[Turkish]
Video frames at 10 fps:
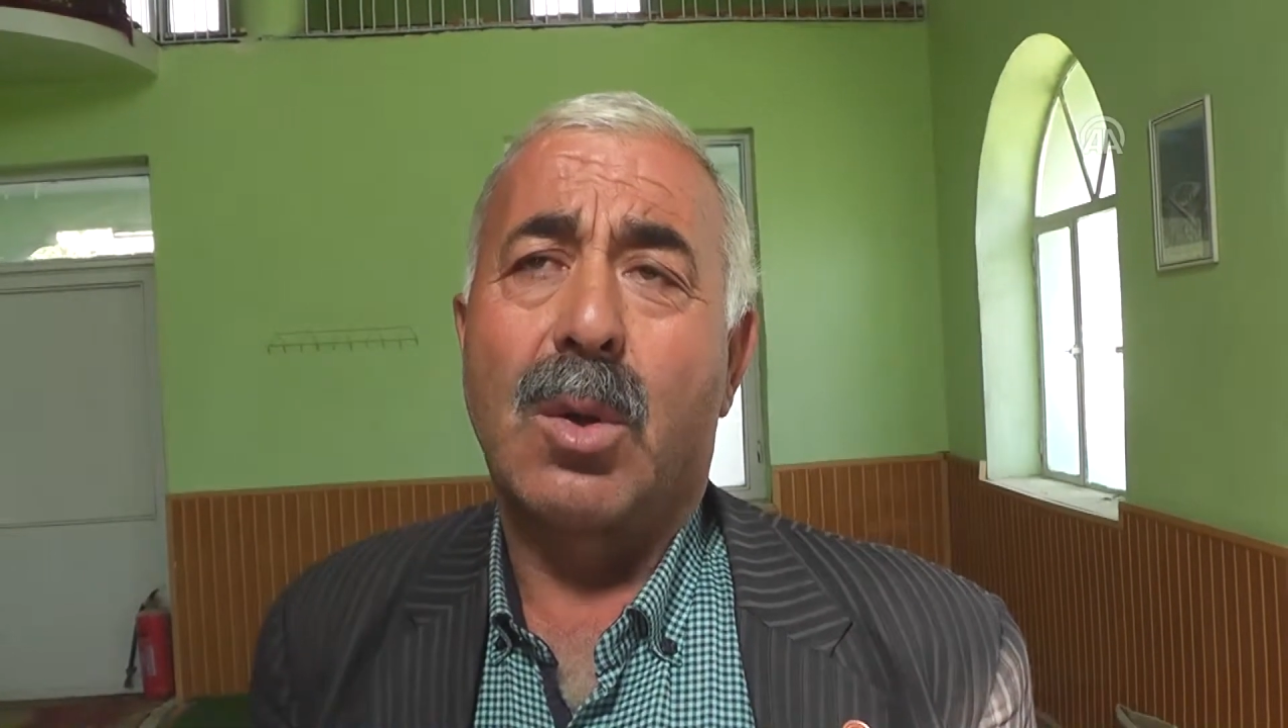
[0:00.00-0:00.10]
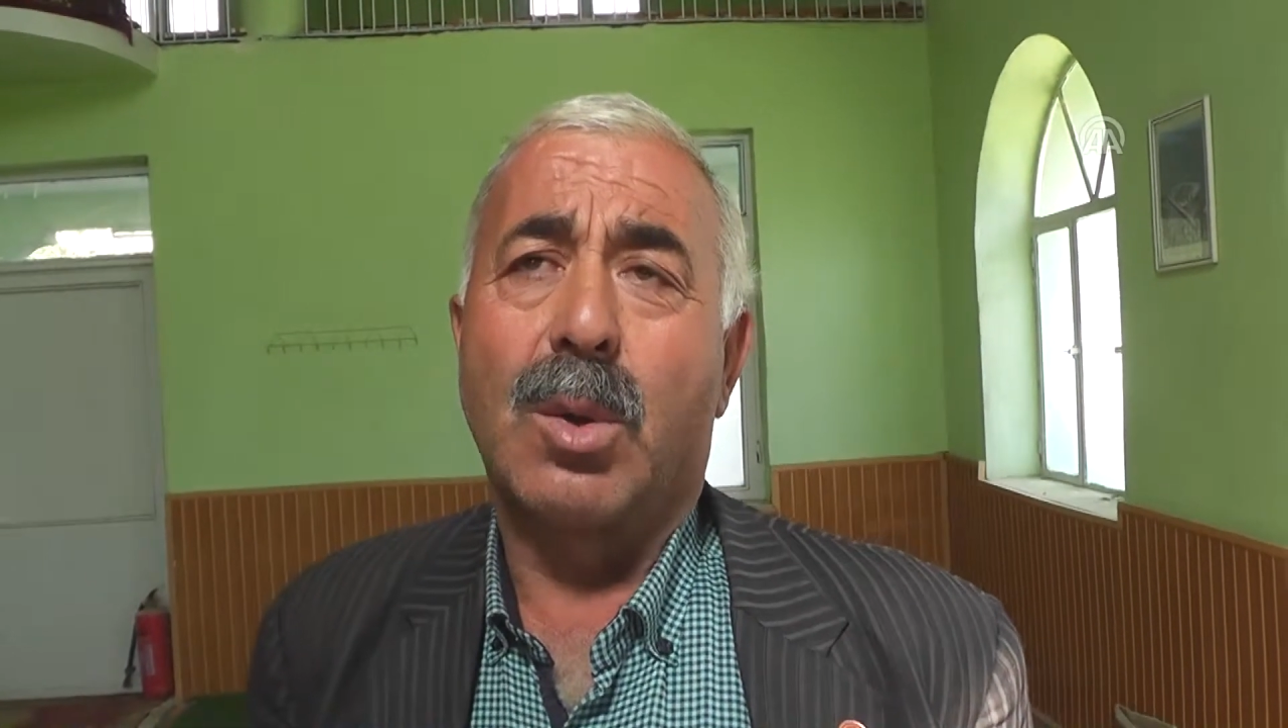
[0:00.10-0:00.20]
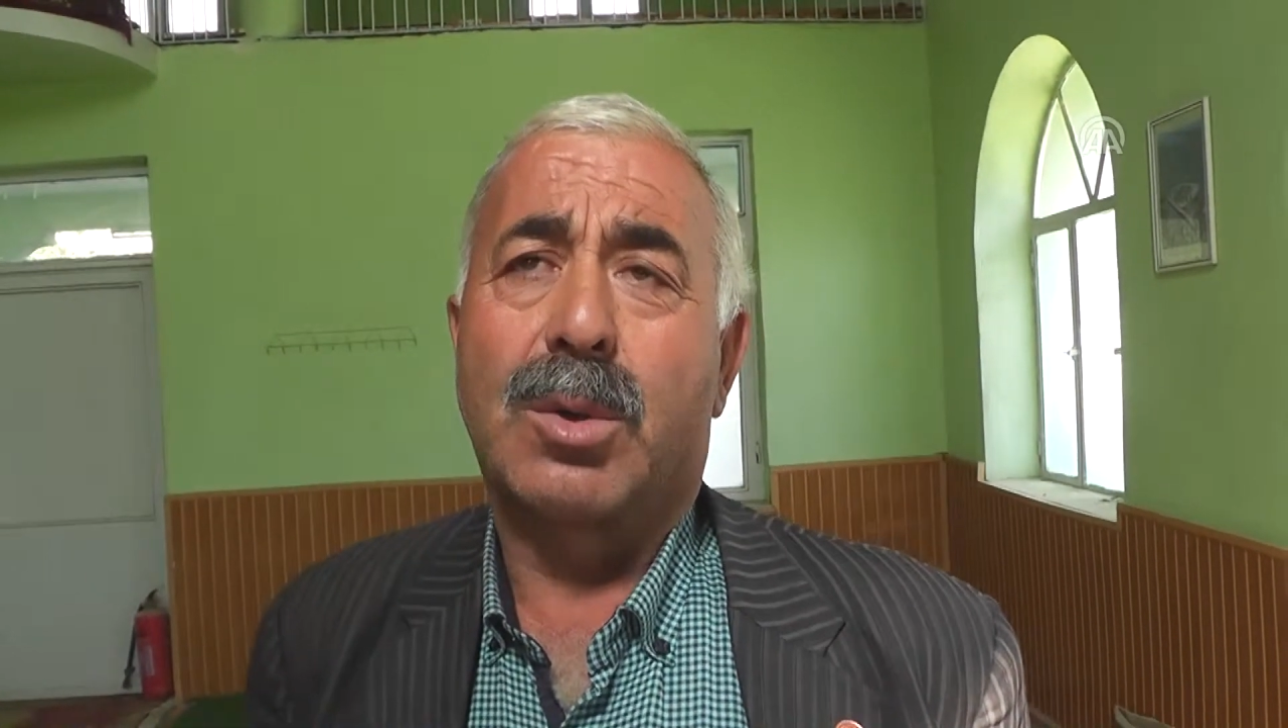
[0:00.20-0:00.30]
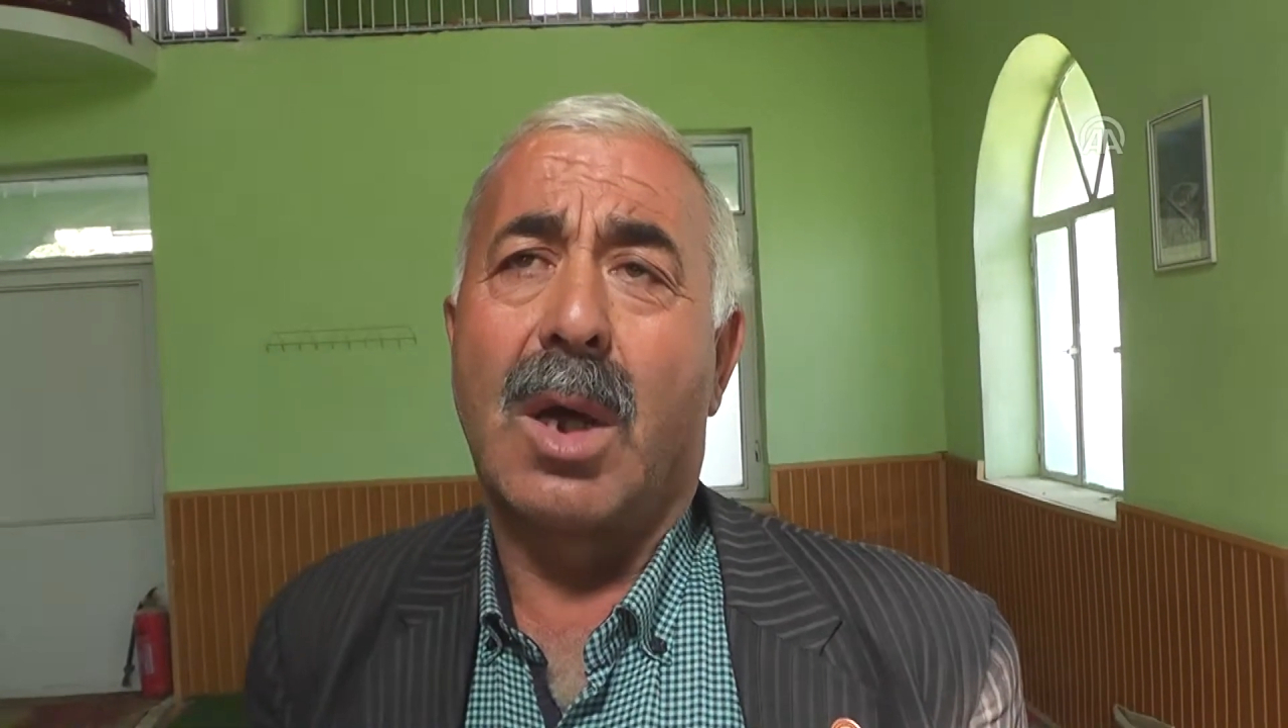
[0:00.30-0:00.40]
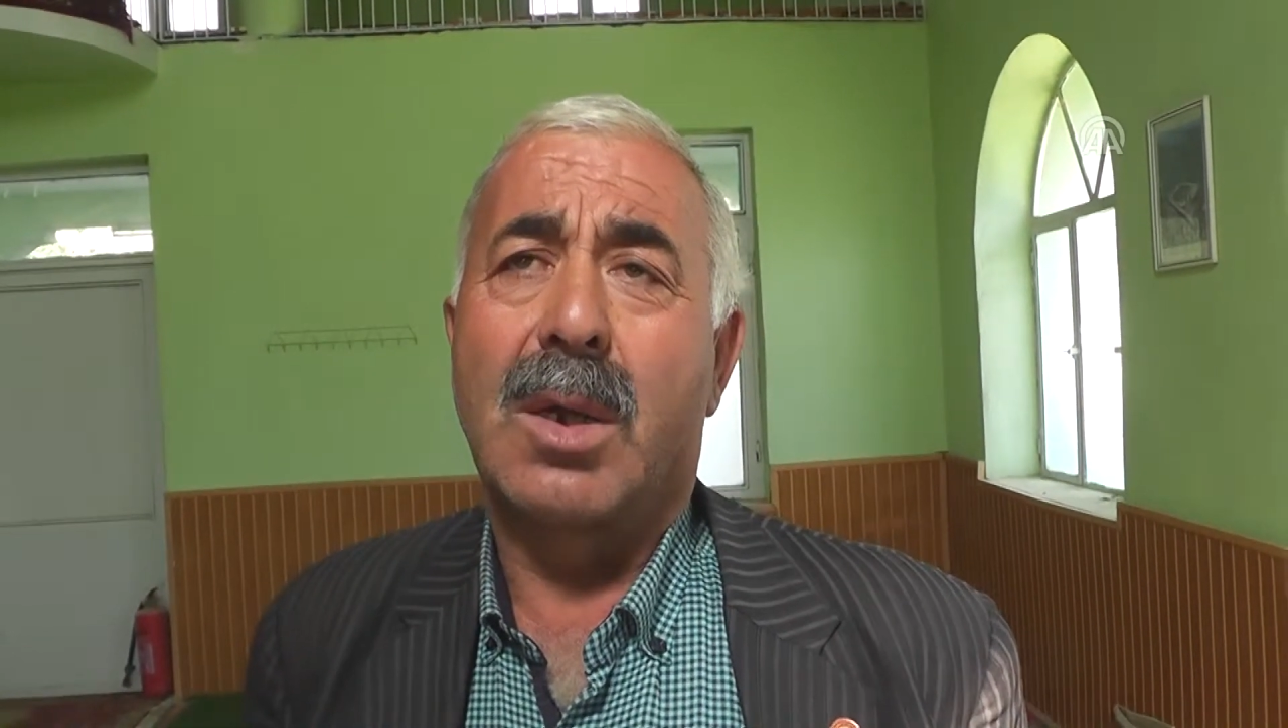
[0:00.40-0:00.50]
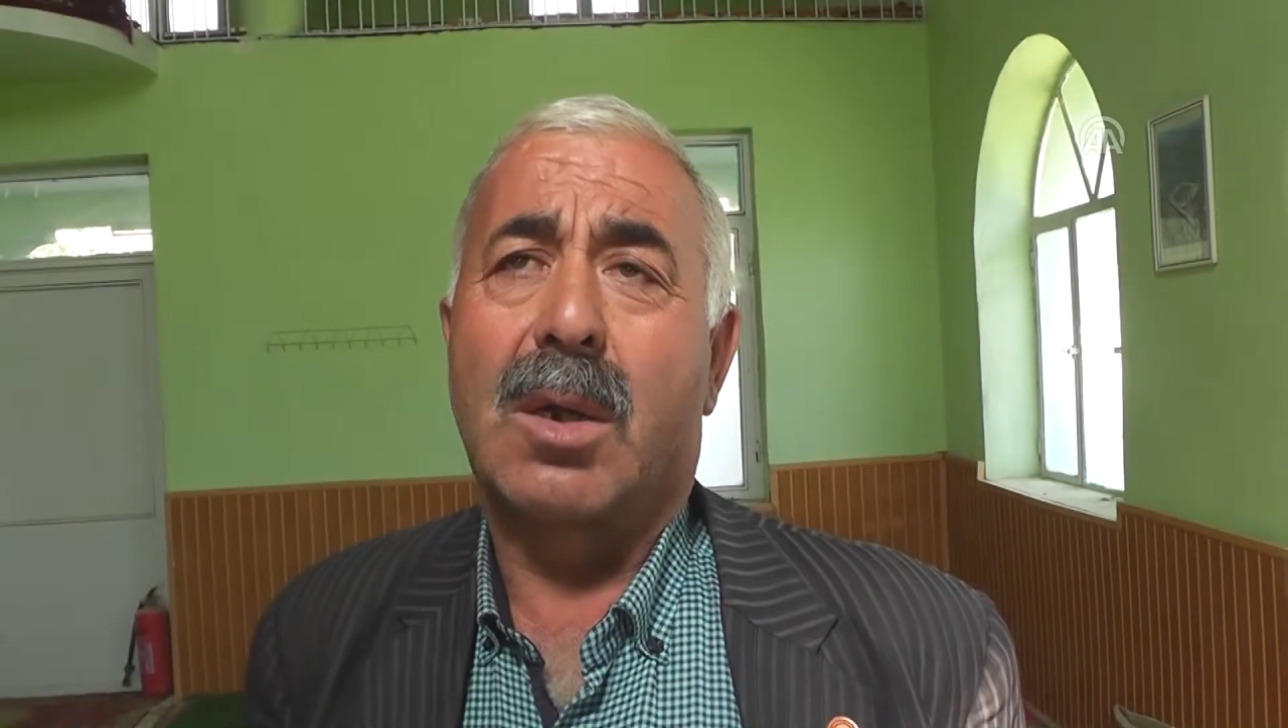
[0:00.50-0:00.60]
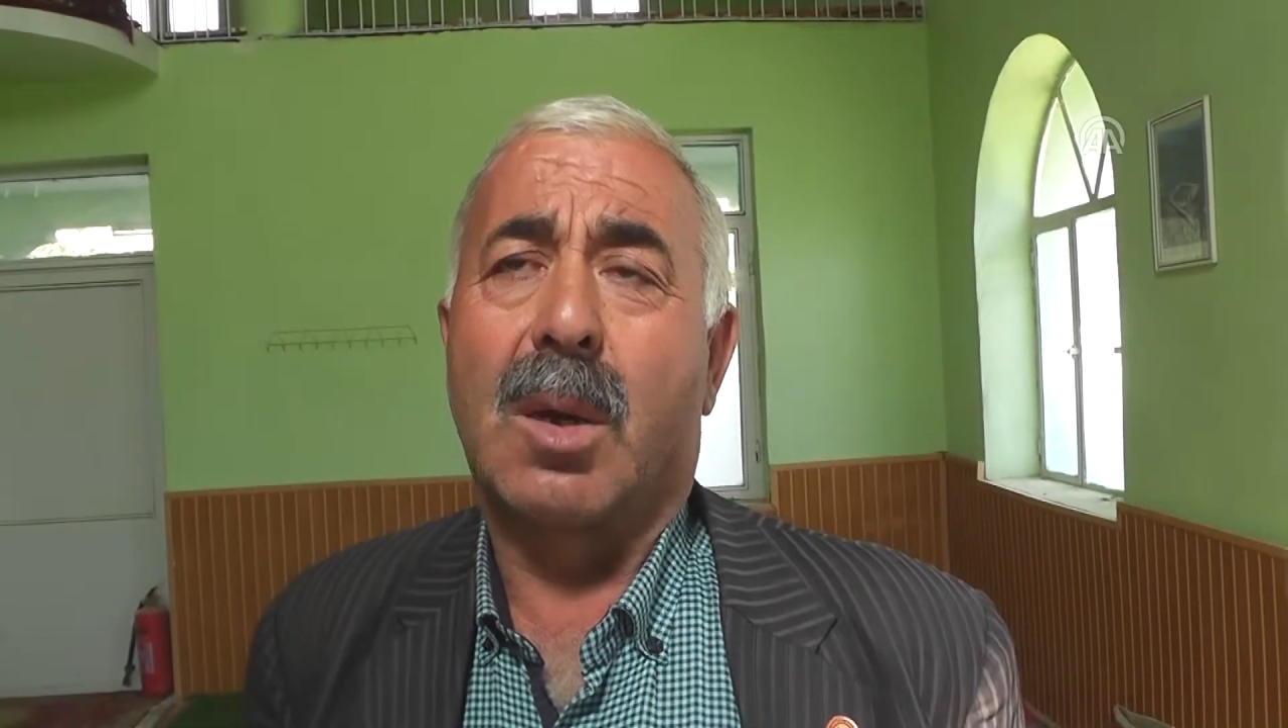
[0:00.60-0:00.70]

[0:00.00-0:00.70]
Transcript: 10 tane